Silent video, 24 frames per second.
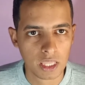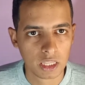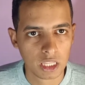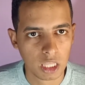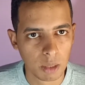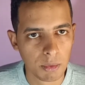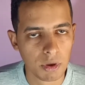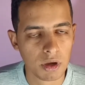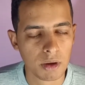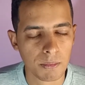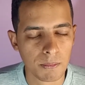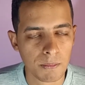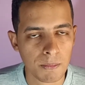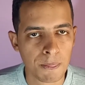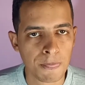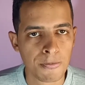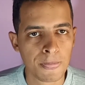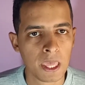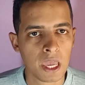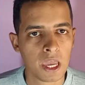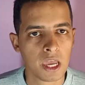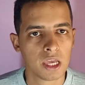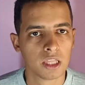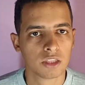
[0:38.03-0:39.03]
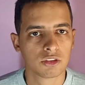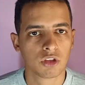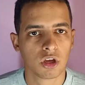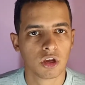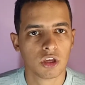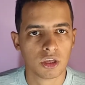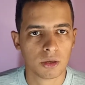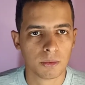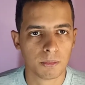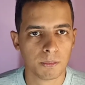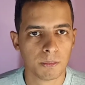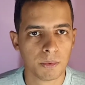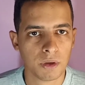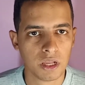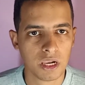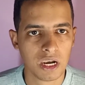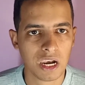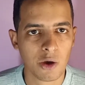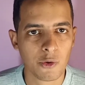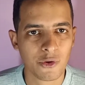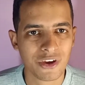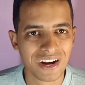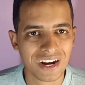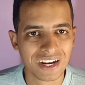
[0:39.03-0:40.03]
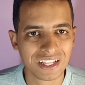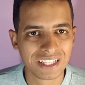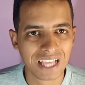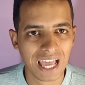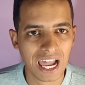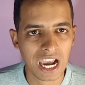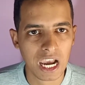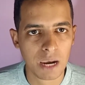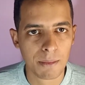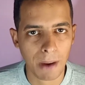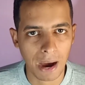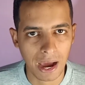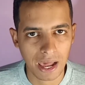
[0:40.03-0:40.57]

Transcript: تمام طيب لو جينا نتكلم